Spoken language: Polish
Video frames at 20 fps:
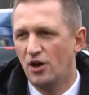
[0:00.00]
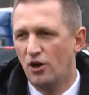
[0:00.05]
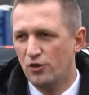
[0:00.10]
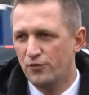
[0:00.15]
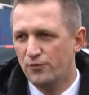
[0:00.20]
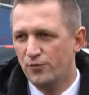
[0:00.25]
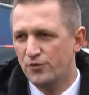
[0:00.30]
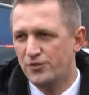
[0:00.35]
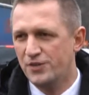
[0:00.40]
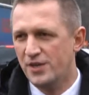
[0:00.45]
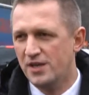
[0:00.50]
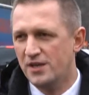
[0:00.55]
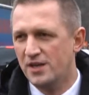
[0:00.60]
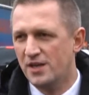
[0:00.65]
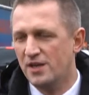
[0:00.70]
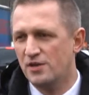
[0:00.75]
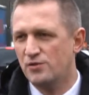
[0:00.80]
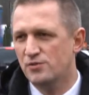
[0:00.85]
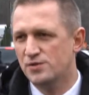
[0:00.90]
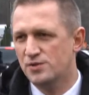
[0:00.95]

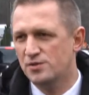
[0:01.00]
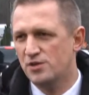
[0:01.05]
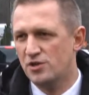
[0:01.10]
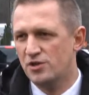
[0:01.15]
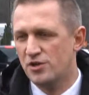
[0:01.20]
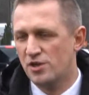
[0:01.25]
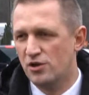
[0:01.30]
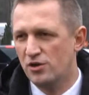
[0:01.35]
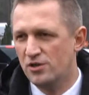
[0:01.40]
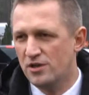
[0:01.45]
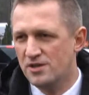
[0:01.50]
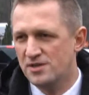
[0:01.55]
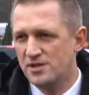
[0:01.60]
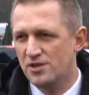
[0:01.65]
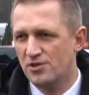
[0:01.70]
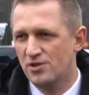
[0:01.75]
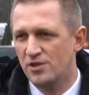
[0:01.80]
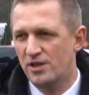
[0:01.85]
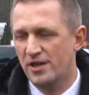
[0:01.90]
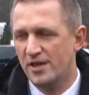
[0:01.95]
odwodnienie, usunięcie
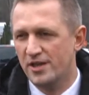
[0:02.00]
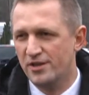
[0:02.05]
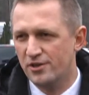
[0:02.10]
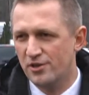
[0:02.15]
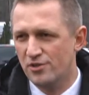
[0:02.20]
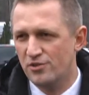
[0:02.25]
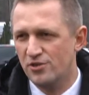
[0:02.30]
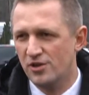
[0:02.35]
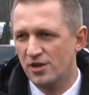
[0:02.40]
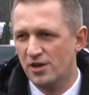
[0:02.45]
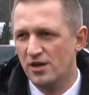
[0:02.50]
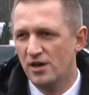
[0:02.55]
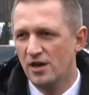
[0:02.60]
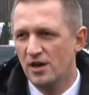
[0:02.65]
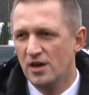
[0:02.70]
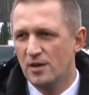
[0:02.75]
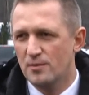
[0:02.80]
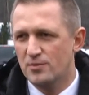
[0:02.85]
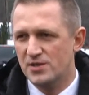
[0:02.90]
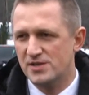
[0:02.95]
kolizji, czyli elektrycznych,
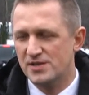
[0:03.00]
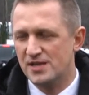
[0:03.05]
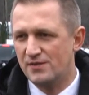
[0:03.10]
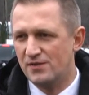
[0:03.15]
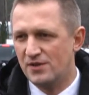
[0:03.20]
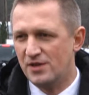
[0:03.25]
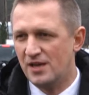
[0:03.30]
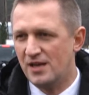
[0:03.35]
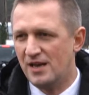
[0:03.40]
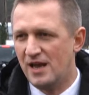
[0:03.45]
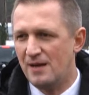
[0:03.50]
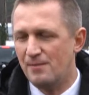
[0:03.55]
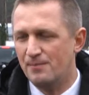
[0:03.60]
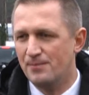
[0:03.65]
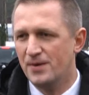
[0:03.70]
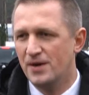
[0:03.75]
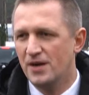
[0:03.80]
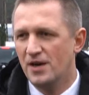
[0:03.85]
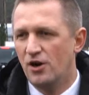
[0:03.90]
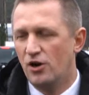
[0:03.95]
przestawienie lamp.